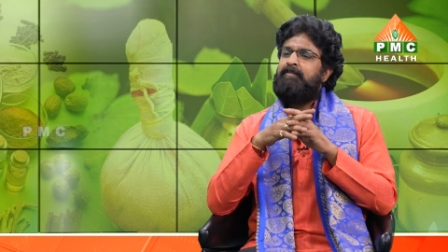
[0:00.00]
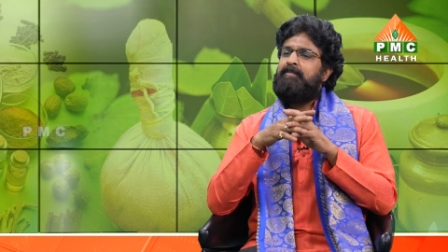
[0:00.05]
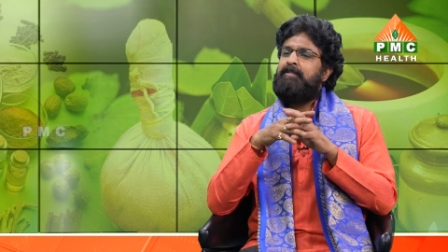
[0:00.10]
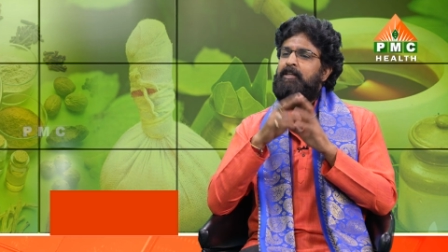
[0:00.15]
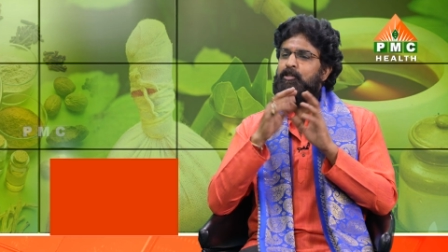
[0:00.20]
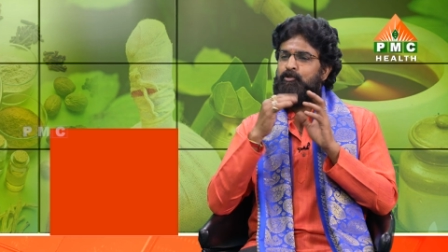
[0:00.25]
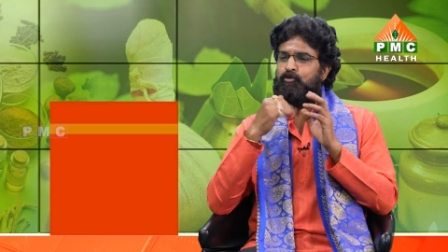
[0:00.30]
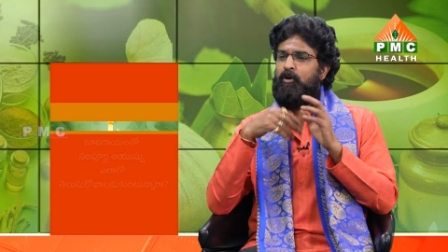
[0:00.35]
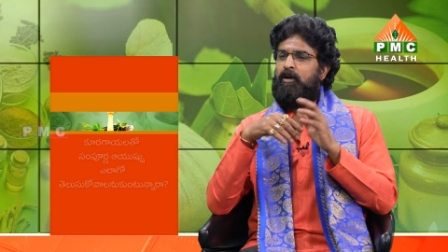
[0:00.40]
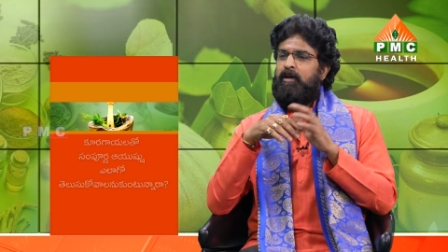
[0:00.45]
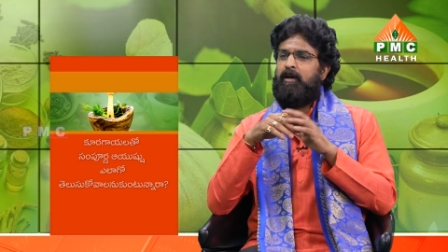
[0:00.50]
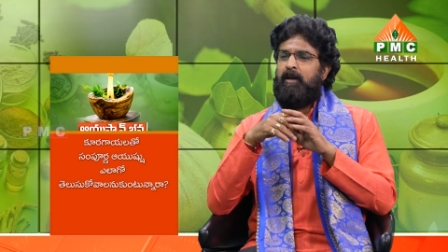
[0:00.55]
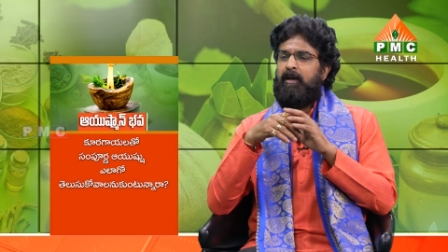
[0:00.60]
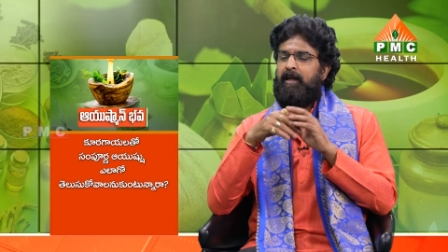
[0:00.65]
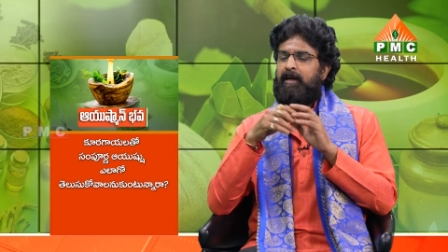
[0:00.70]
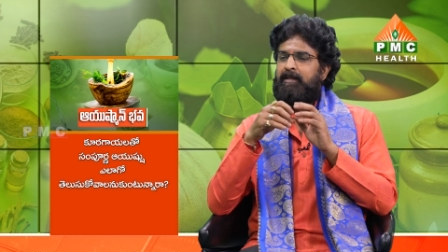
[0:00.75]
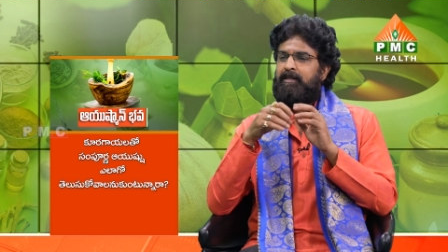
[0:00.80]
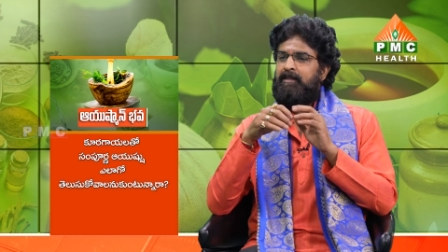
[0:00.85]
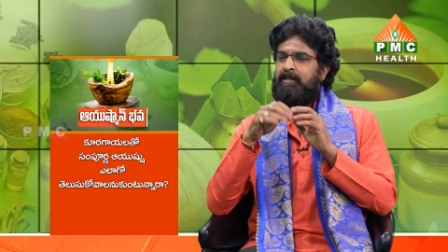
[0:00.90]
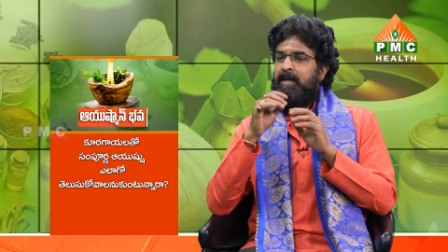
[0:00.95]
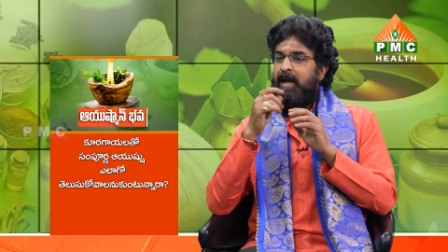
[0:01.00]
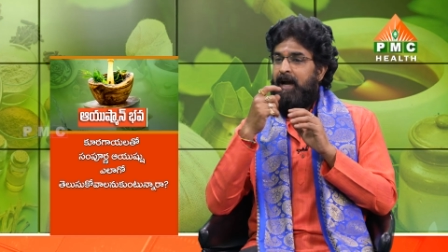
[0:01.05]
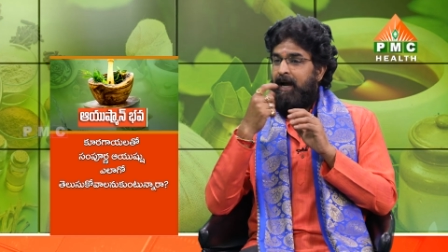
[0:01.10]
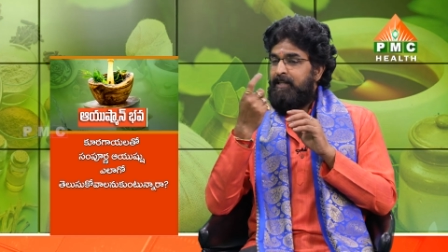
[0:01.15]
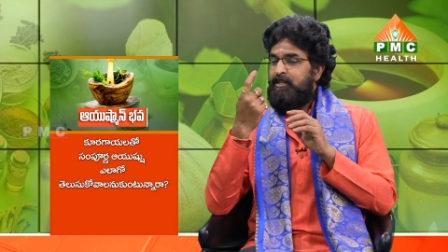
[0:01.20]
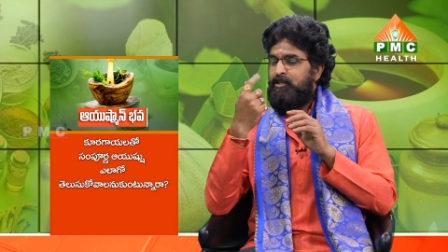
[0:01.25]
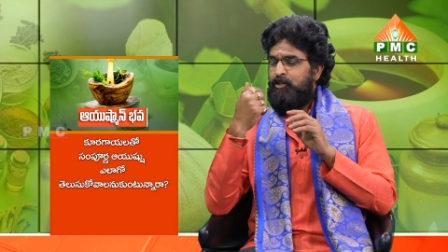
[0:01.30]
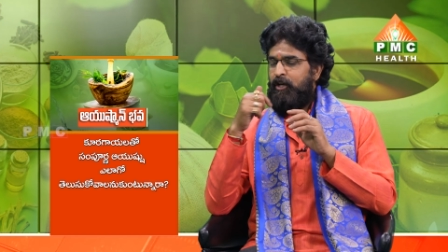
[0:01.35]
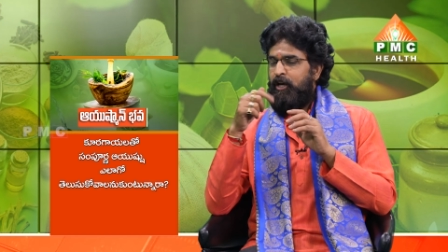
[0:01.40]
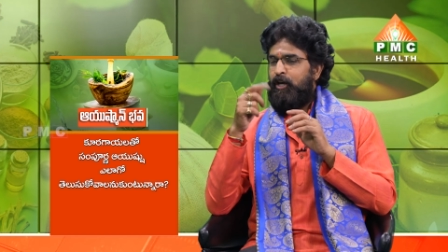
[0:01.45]
తీసుకోక్కర్లే ఆ
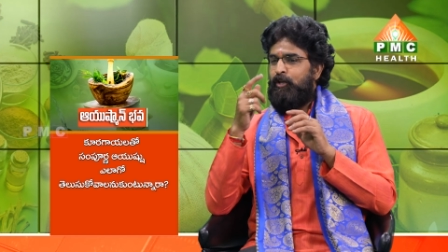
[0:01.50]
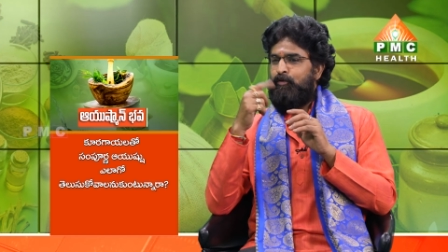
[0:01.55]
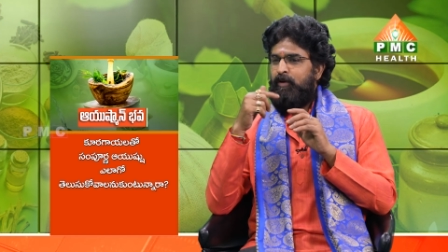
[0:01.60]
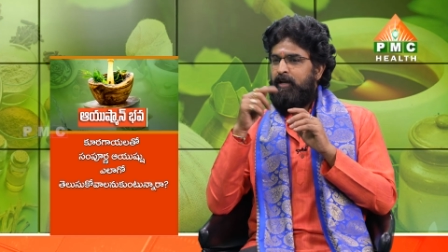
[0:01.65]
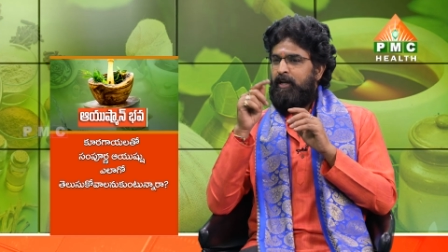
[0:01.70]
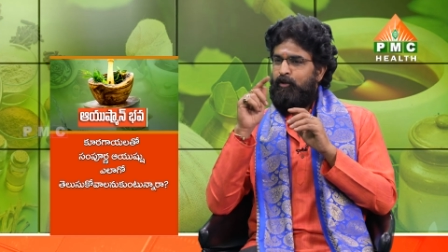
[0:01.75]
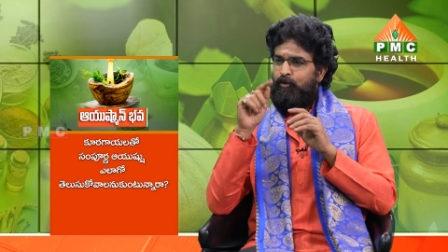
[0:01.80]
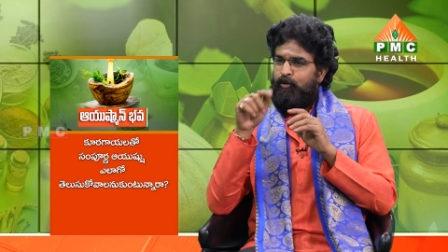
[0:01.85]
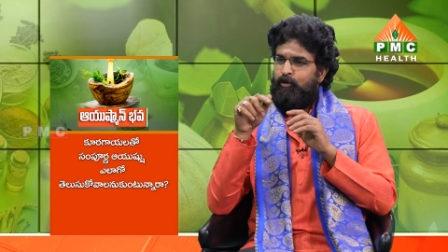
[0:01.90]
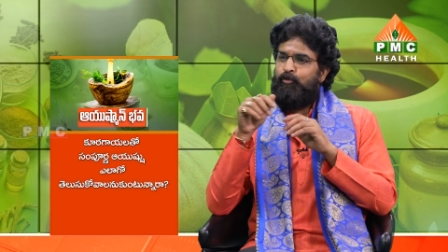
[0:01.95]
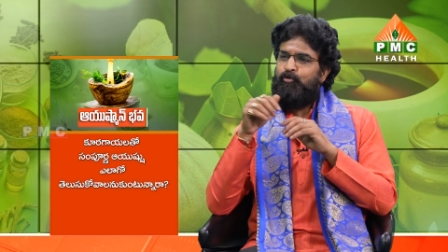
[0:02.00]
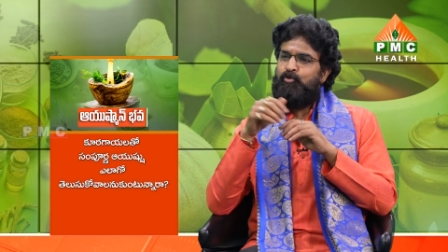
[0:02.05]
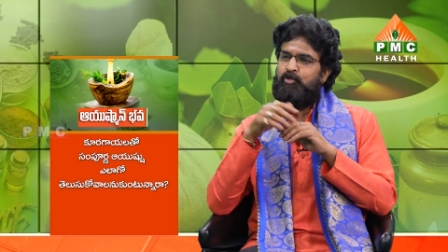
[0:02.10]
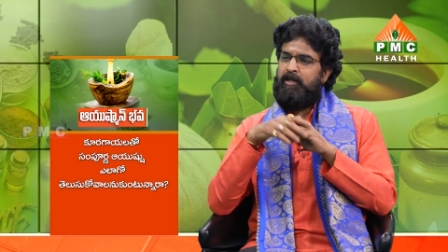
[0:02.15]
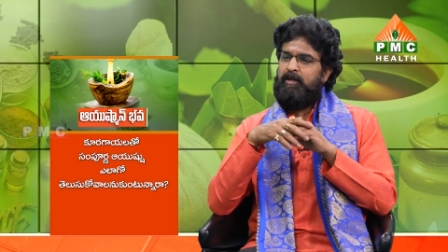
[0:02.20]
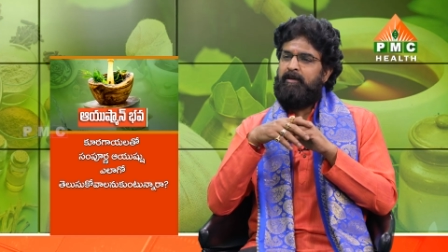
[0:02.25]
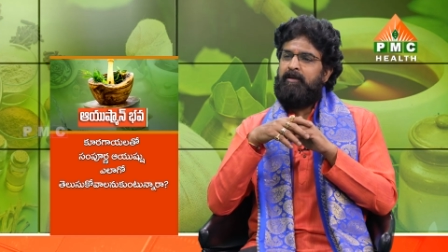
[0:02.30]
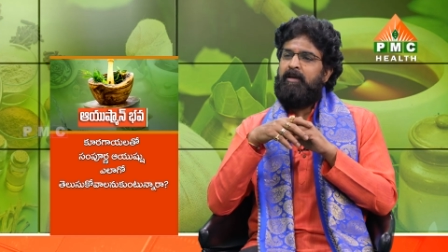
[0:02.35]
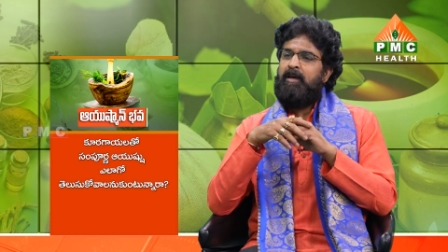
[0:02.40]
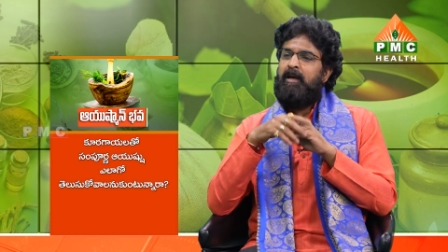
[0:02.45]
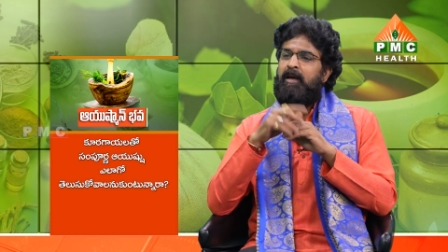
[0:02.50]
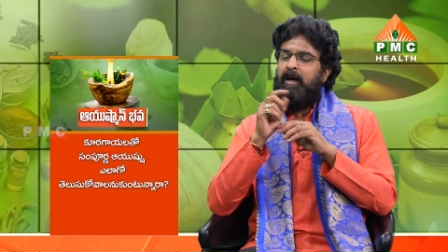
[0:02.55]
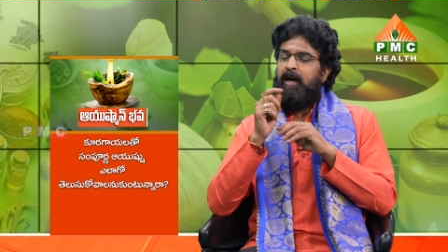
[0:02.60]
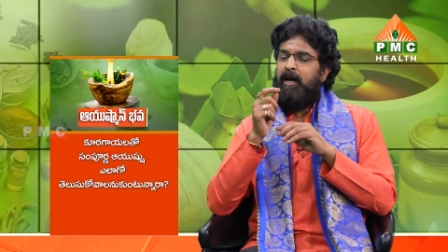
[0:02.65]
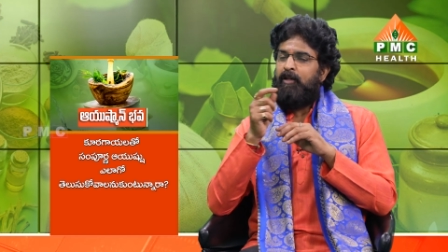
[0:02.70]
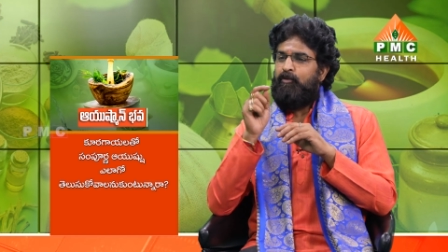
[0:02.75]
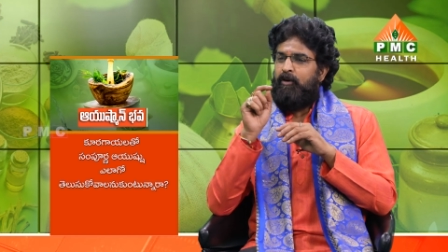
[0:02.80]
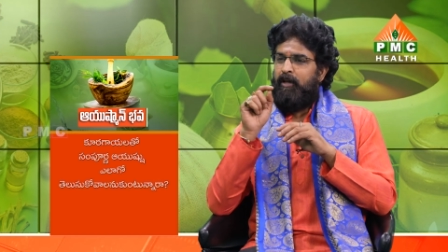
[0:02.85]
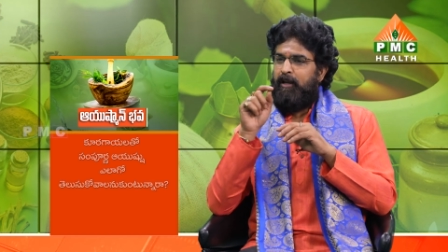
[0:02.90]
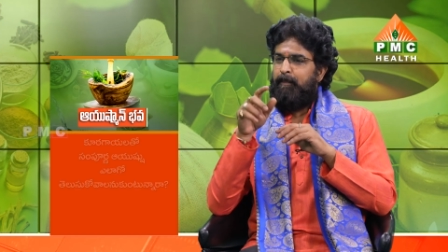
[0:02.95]
చేదు అనేది ఒక రుచి
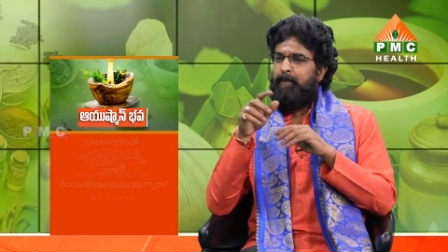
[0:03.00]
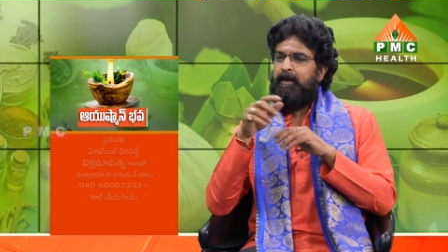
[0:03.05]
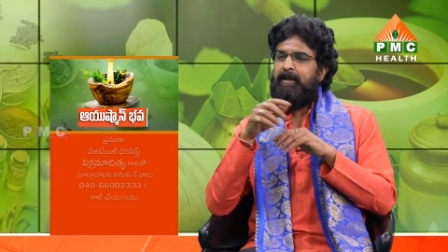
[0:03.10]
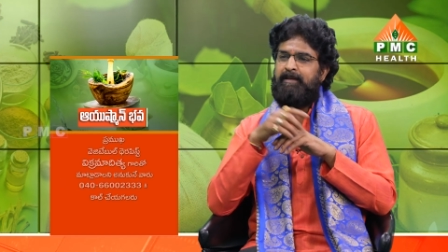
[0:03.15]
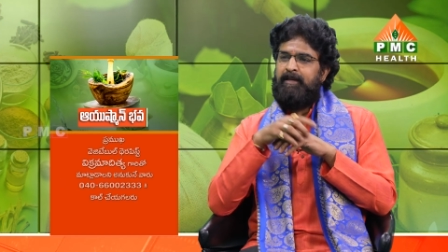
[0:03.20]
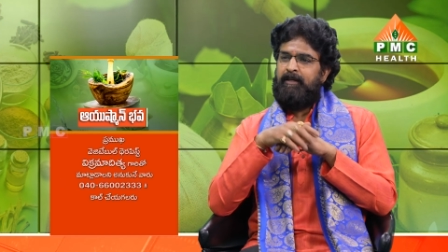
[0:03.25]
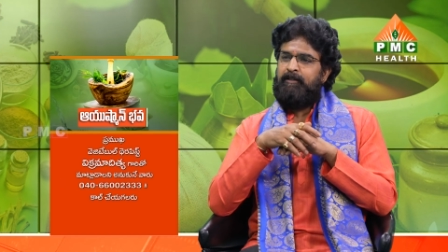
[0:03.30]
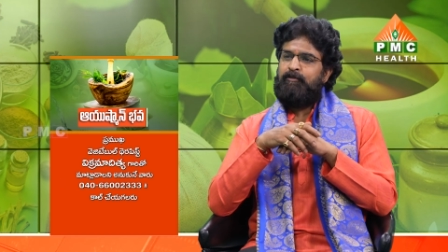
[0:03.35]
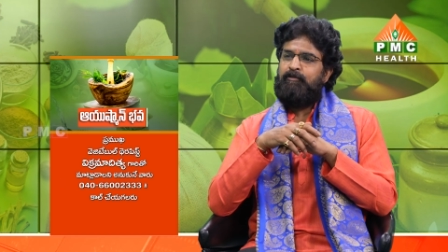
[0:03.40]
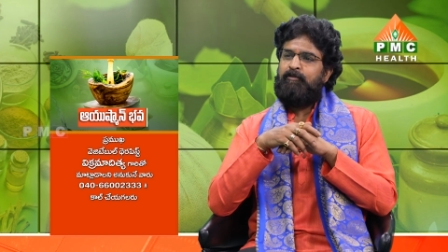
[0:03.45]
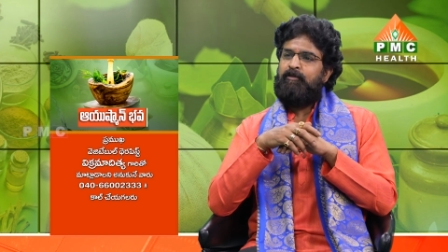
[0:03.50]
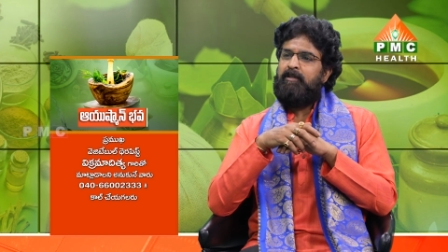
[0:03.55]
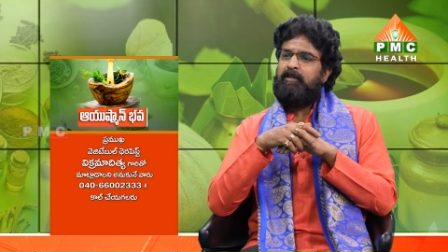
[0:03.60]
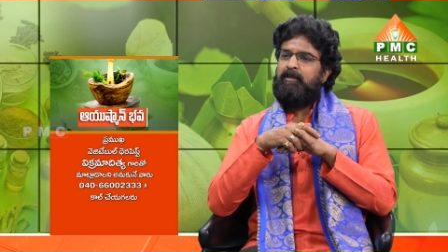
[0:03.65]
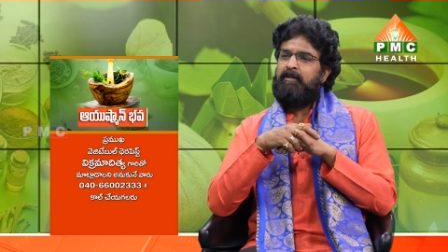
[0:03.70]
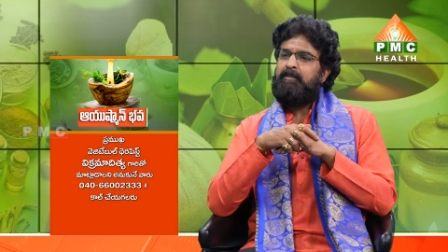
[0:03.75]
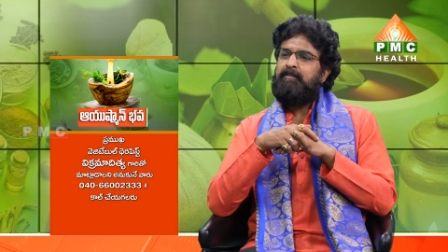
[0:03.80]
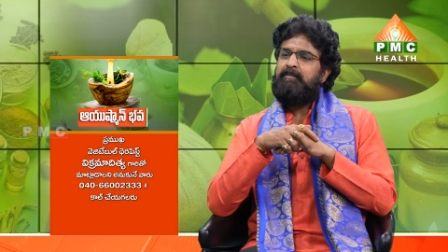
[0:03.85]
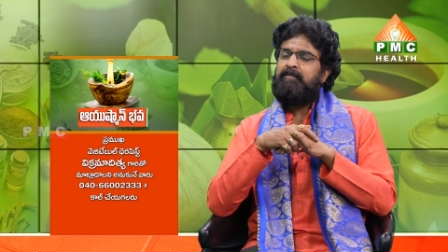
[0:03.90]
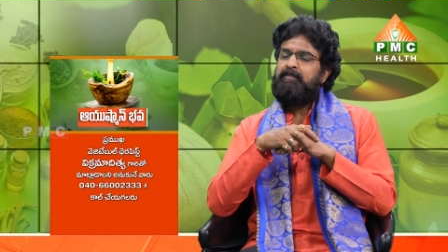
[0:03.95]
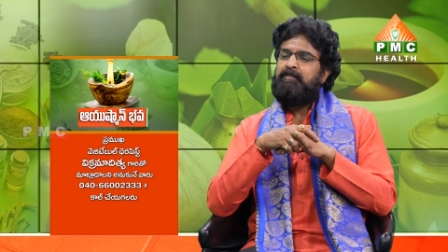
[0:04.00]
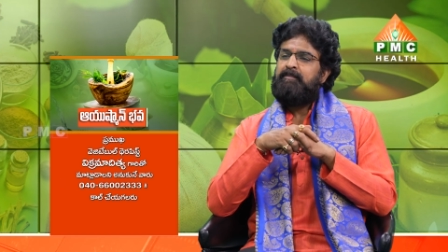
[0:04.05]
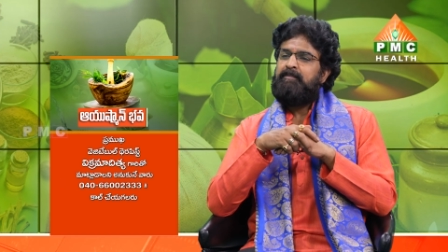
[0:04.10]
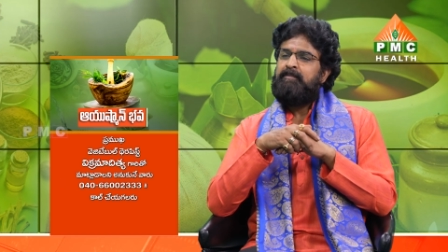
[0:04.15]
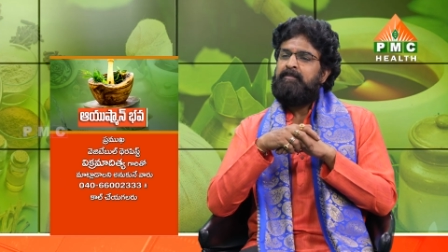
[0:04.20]
అది ఒక రిపేర్ చేస్తుంటుంది